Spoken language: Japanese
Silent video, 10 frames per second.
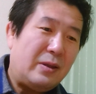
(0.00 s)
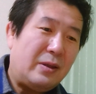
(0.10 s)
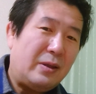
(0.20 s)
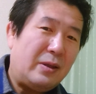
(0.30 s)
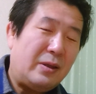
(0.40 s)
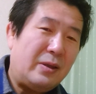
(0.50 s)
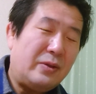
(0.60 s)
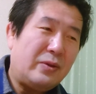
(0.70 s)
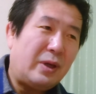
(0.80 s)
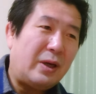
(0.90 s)
えー、
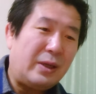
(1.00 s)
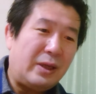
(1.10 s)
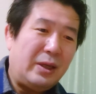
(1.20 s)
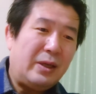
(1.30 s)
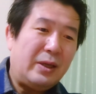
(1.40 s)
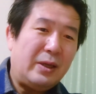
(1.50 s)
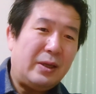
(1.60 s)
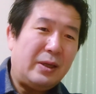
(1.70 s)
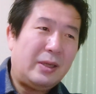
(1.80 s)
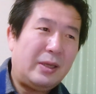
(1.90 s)
ですからね、
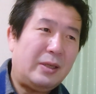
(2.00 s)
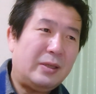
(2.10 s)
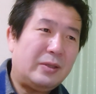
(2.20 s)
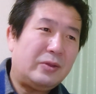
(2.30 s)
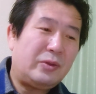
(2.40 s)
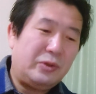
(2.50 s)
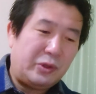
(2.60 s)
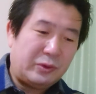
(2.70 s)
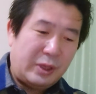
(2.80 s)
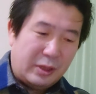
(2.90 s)
えー、そうい
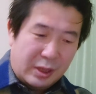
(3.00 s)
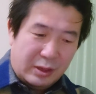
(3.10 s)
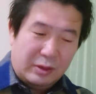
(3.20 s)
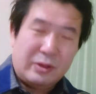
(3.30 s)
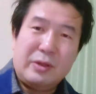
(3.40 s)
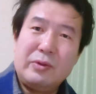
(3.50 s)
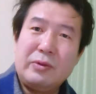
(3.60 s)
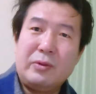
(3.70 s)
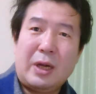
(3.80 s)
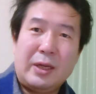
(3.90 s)
う女性原理って
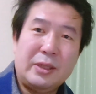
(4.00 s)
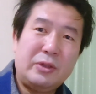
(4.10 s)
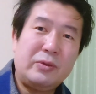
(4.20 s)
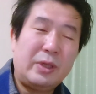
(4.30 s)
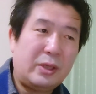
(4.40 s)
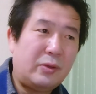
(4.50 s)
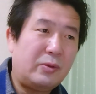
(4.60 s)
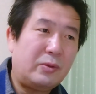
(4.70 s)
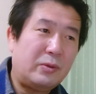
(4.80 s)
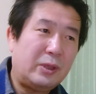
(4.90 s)
いう話をね、
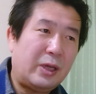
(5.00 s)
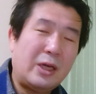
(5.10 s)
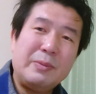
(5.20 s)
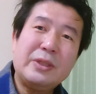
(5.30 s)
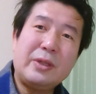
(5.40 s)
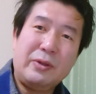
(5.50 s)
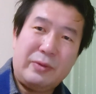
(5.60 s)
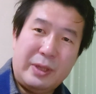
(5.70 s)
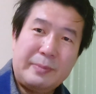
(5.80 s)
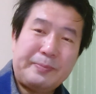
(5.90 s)
今日になりました
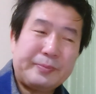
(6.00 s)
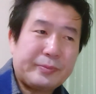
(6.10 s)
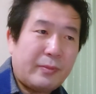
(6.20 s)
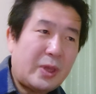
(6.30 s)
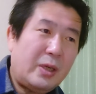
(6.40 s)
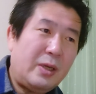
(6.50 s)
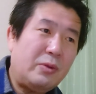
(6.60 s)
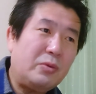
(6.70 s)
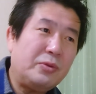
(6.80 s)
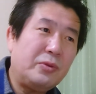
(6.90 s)
けどね。
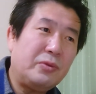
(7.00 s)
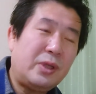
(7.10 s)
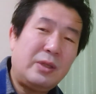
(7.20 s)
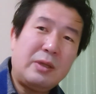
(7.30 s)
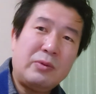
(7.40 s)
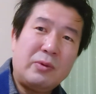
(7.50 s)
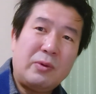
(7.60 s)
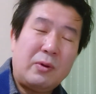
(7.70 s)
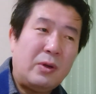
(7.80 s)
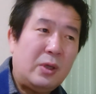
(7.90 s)
え特徴的なと
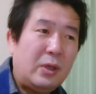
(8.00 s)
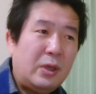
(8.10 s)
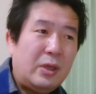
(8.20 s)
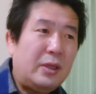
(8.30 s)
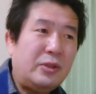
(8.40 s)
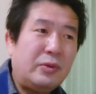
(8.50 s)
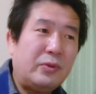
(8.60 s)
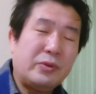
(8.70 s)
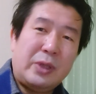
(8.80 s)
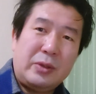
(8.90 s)
ころ、え
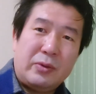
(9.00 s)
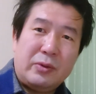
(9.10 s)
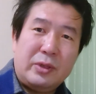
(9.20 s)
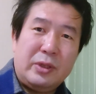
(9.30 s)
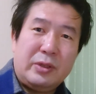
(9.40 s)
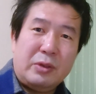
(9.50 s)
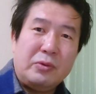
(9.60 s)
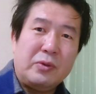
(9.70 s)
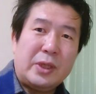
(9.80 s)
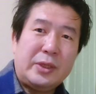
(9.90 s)
ジョンウォンさんの人
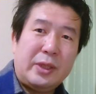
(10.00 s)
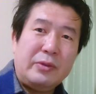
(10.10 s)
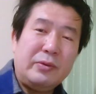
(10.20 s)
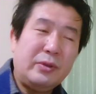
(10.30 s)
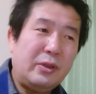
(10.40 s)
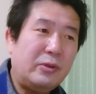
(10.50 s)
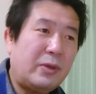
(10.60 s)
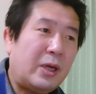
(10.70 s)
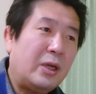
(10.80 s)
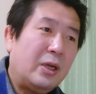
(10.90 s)
生を動かしていくってい
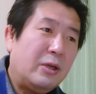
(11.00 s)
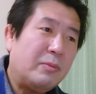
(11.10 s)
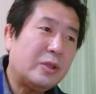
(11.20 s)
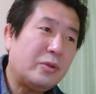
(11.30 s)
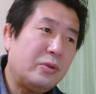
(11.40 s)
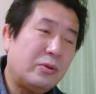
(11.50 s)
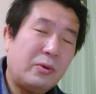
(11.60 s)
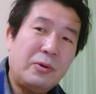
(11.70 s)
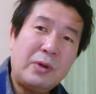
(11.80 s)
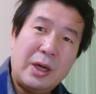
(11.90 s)
うのは、まあ、そういう
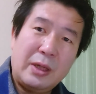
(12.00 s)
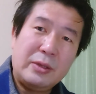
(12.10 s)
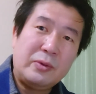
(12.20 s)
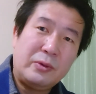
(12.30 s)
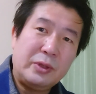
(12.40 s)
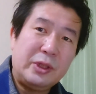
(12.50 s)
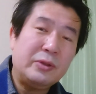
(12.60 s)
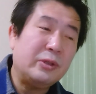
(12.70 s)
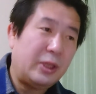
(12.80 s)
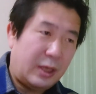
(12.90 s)
ところがその
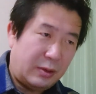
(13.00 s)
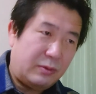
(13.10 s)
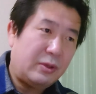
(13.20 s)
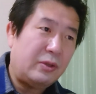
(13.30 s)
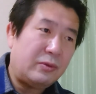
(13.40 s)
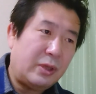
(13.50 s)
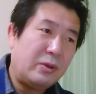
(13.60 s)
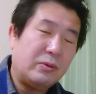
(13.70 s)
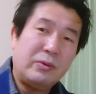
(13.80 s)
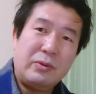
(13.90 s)
軸になるっていう
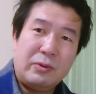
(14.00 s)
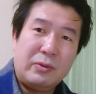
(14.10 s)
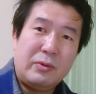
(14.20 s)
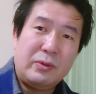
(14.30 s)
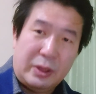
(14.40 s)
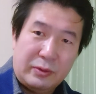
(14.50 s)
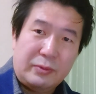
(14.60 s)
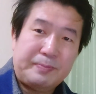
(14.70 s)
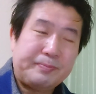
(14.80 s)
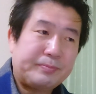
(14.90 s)
ね、ことで
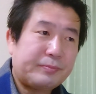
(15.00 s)
す。